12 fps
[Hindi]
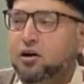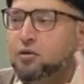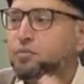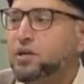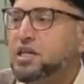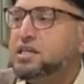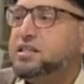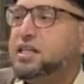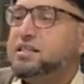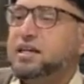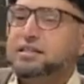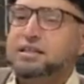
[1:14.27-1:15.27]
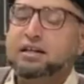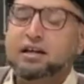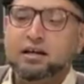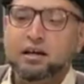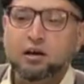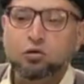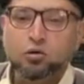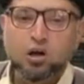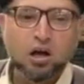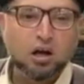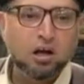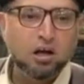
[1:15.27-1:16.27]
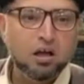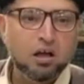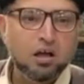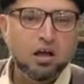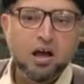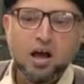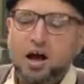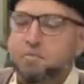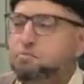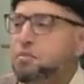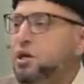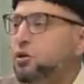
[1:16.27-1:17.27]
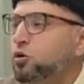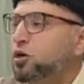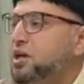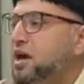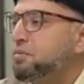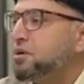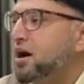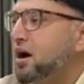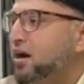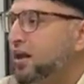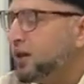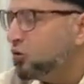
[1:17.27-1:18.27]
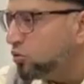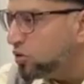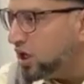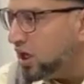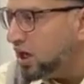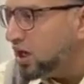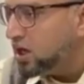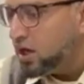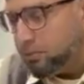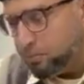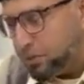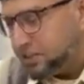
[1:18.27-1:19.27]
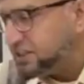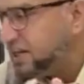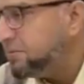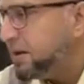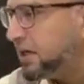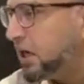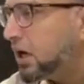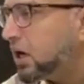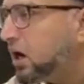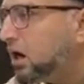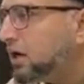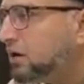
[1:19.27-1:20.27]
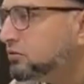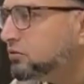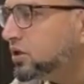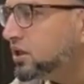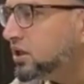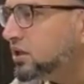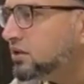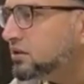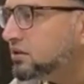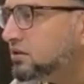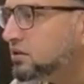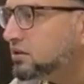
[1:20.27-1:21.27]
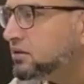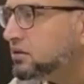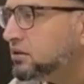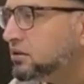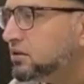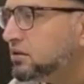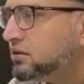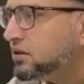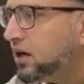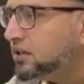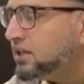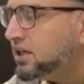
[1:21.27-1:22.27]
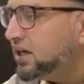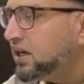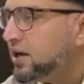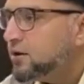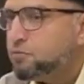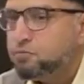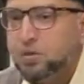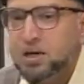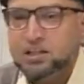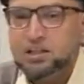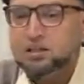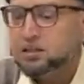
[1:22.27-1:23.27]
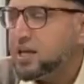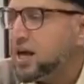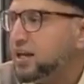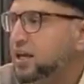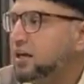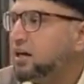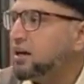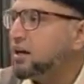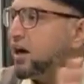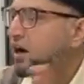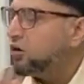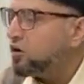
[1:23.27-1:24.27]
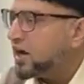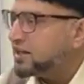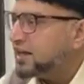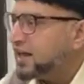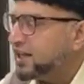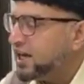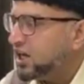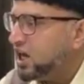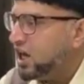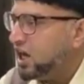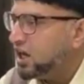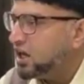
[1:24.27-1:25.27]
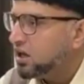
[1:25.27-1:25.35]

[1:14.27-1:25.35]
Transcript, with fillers: और मरीज के इंजेक्शन लग रहा होगा अम्मी रोटियां पका रही होंगी बच्चे बैठे खा रहे होंगे हां जी मर्द तैयारी कर रहा होगा जाने की